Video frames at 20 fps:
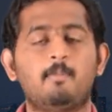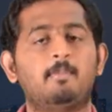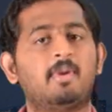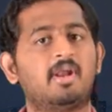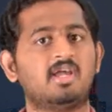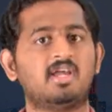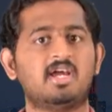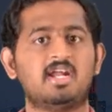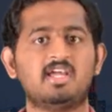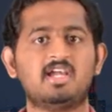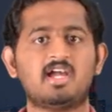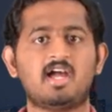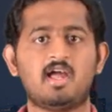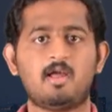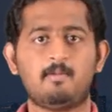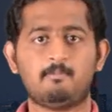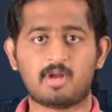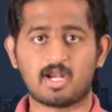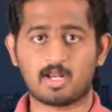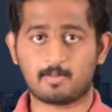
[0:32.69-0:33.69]
మనం గనక
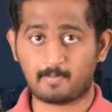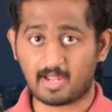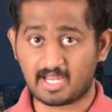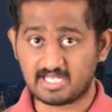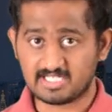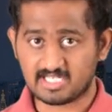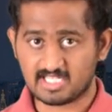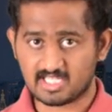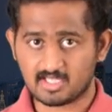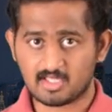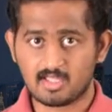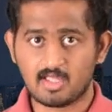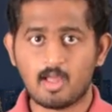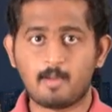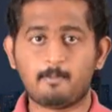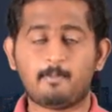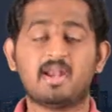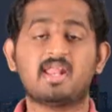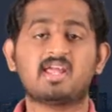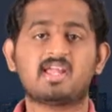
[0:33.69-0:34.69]
మన మైండ్ని
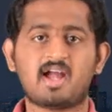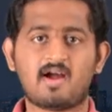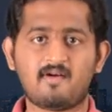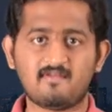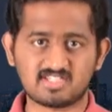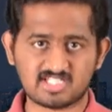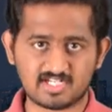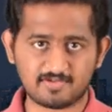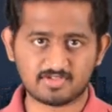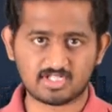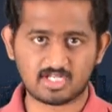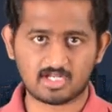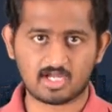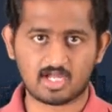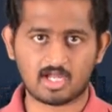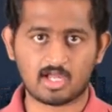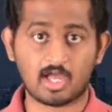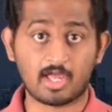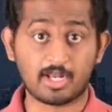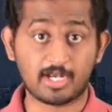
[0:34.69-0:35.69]
మనకు కావాల్సిన
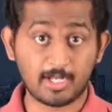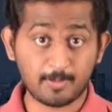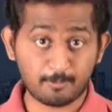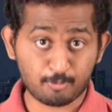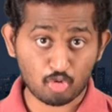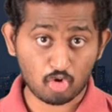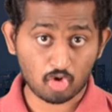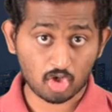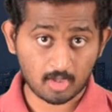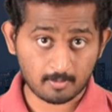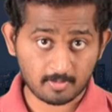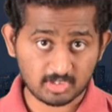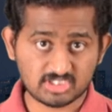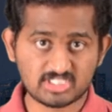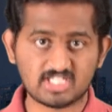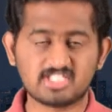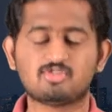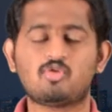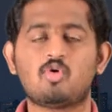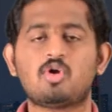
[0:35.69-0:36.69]
విధంగా రీప్రోగ్రామింగ్
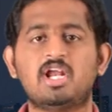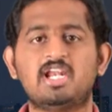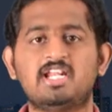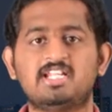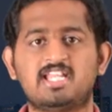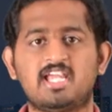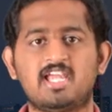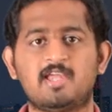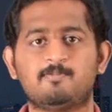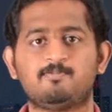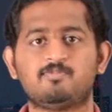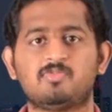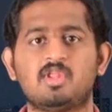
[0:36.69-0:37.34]
చేసుకోగలిగితే